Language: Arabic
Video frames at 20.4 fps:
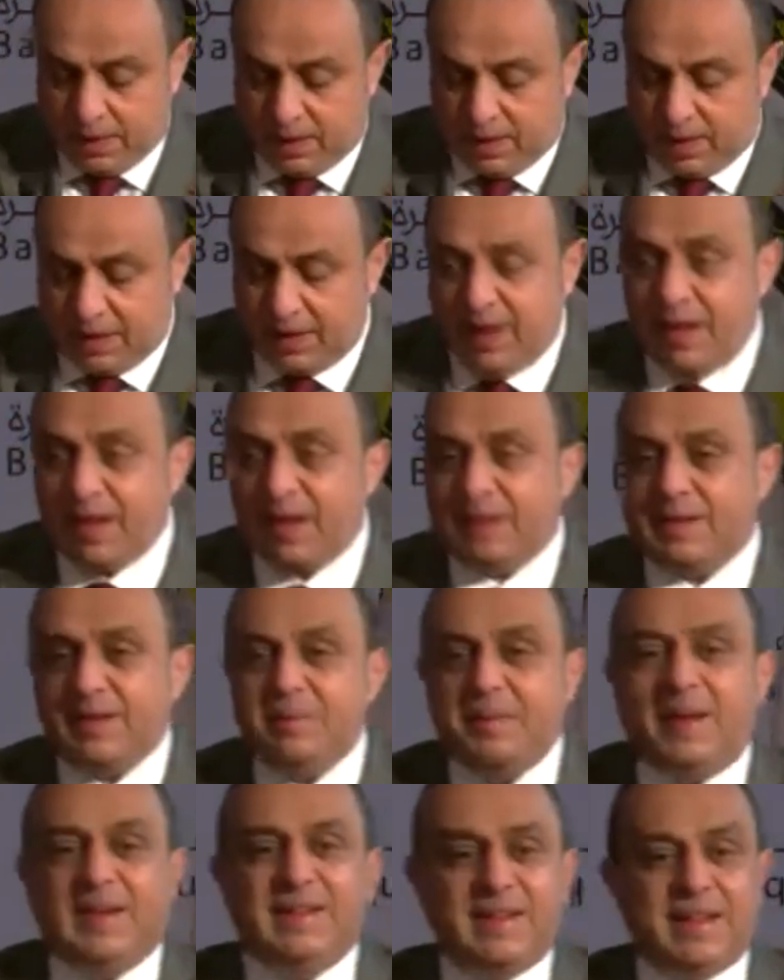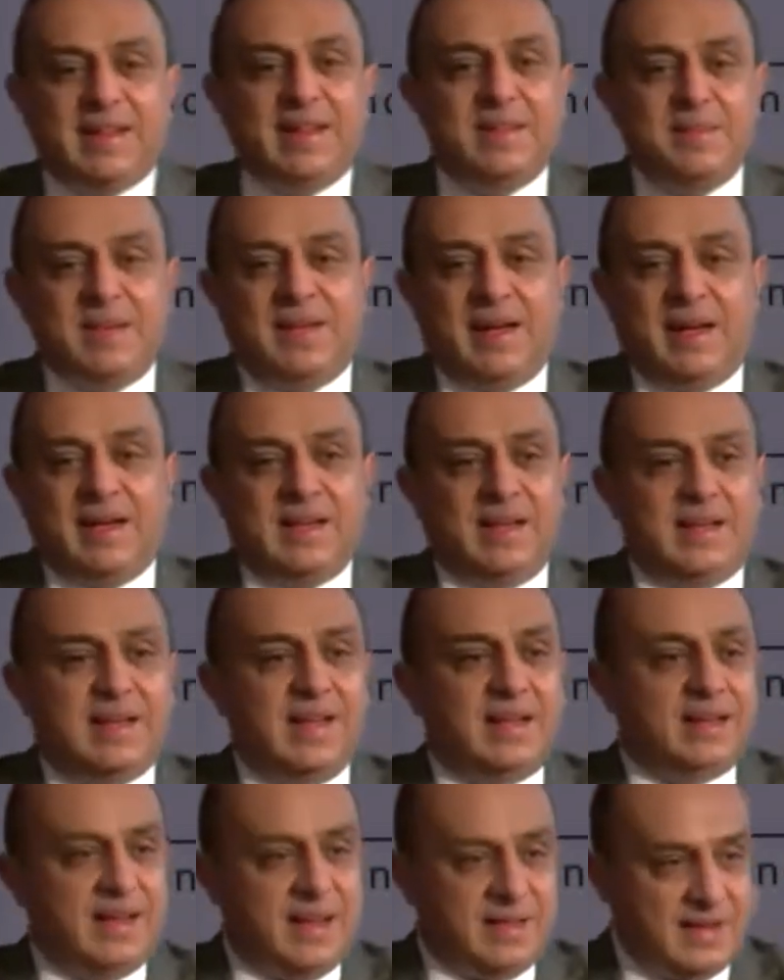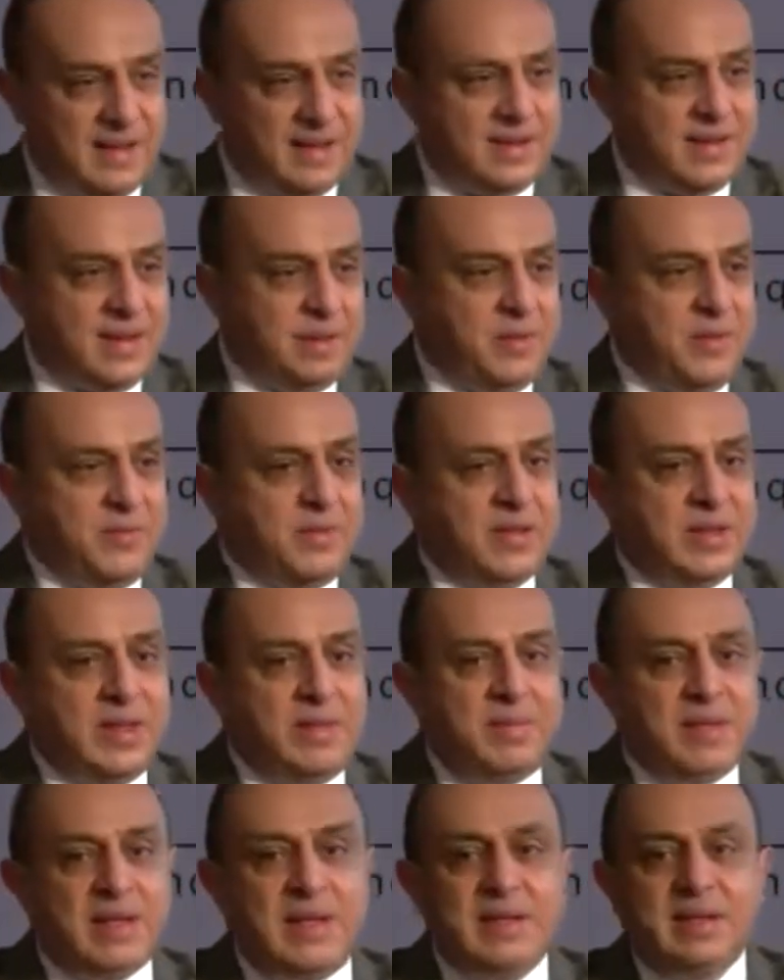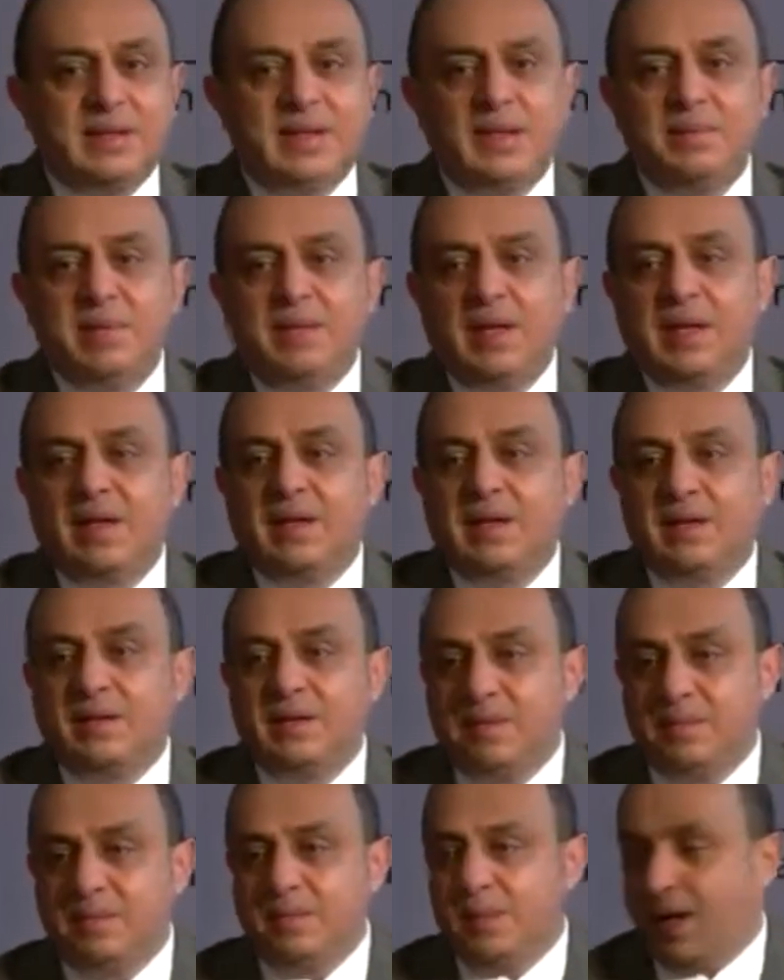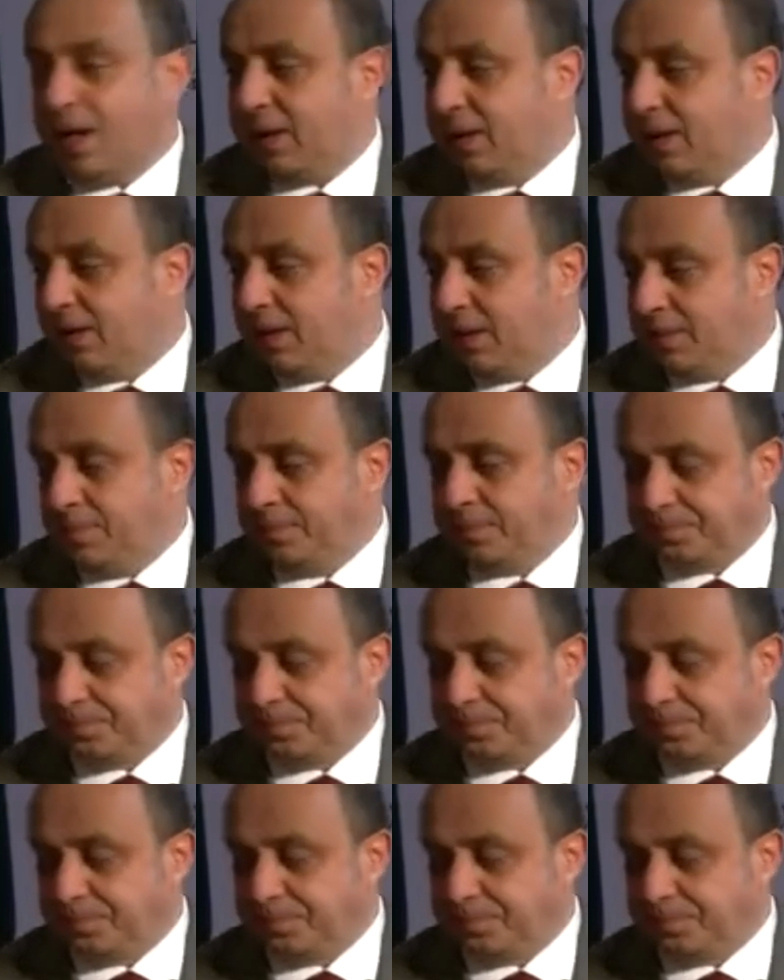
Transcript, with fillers: أنا حقيقة ما عندي كلمة يعني كانت أساسا ما في كلمة كانت كلمة لمعالي